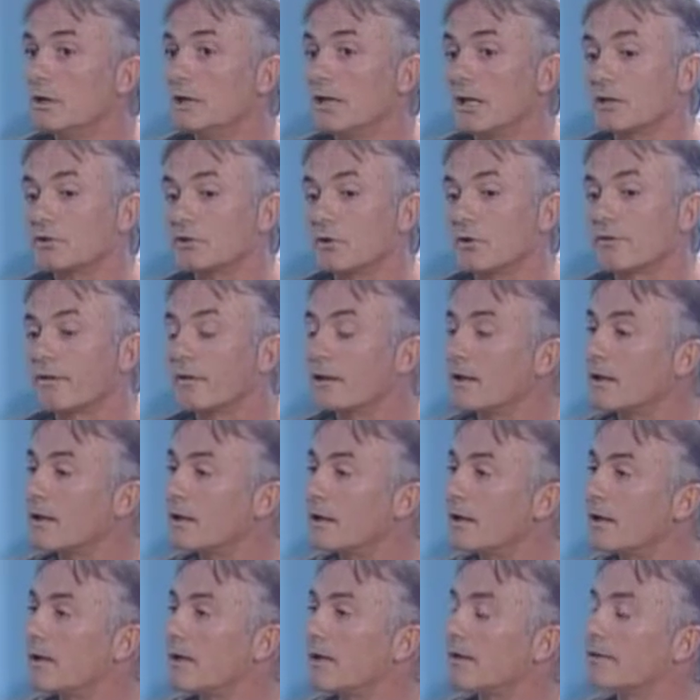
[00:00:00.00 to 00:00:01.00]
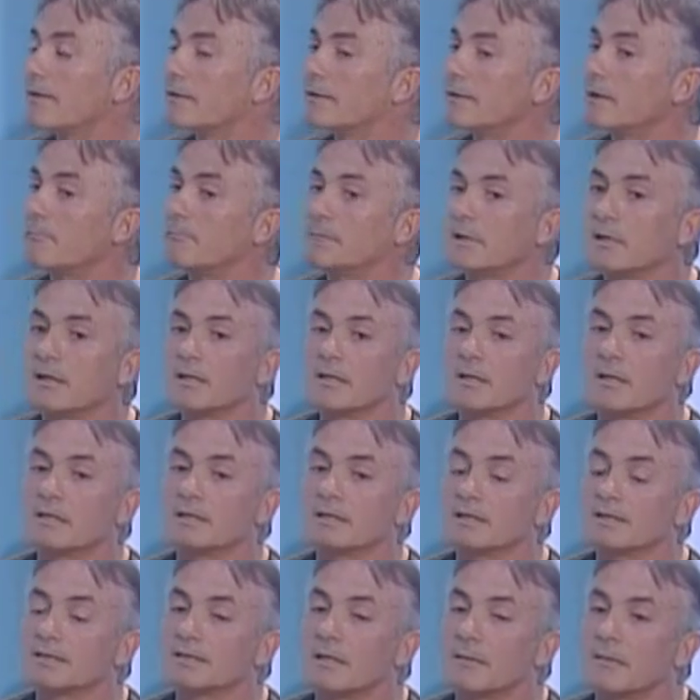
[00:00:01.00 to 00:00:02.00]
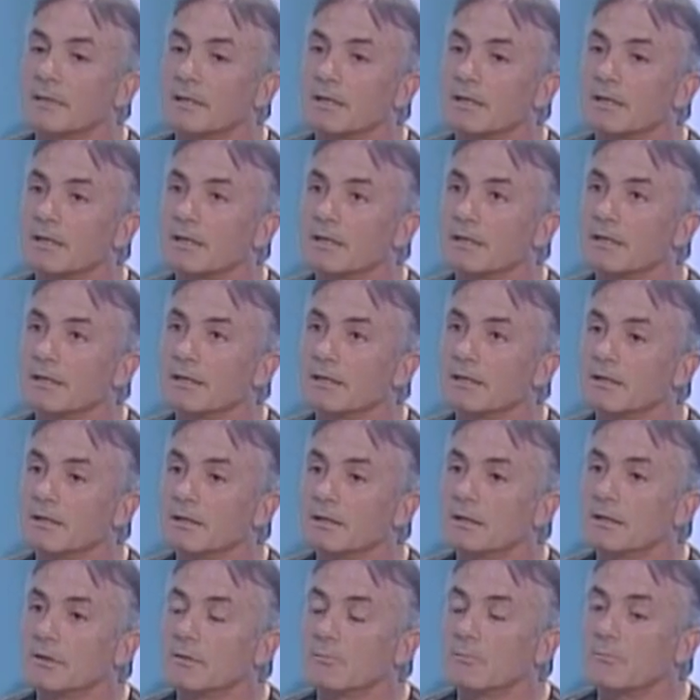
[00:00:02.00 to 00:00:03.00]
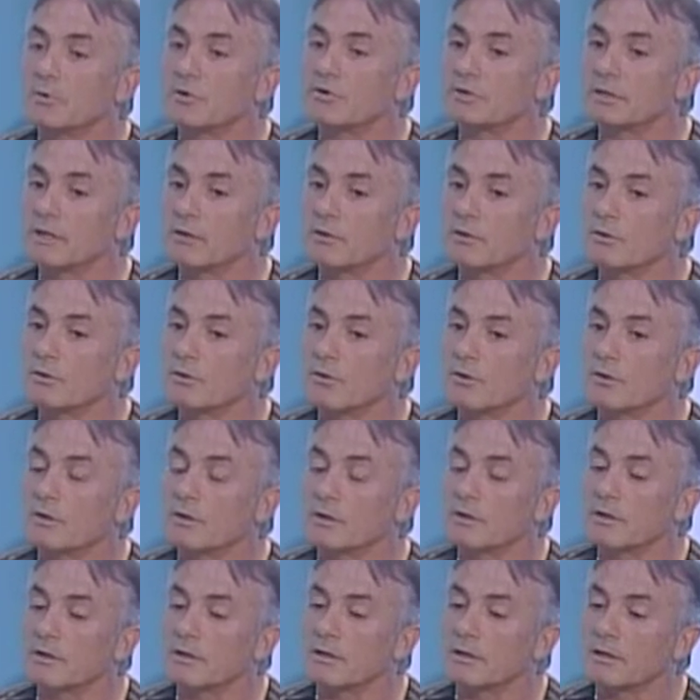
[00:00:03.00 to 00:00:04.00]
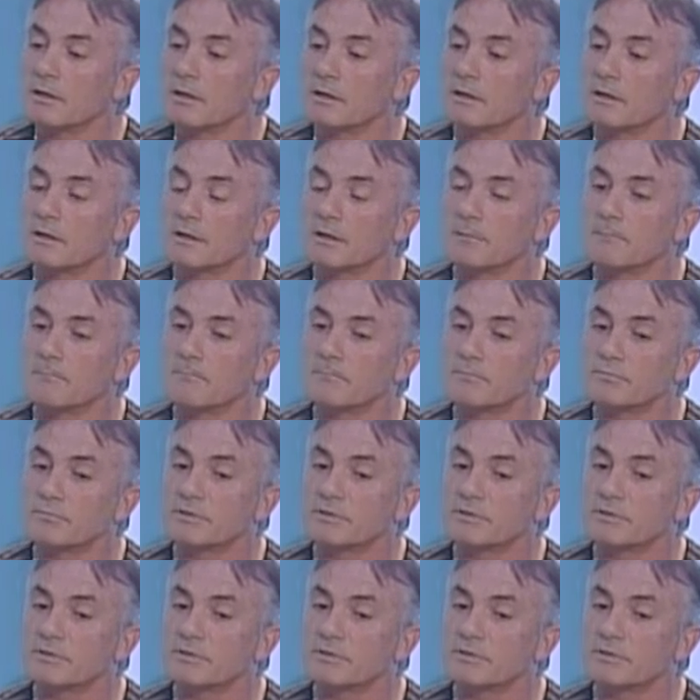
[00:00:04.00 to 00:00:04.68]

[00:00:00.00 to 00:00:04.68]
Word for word: la sociedad, también antes había un boxeador, eh,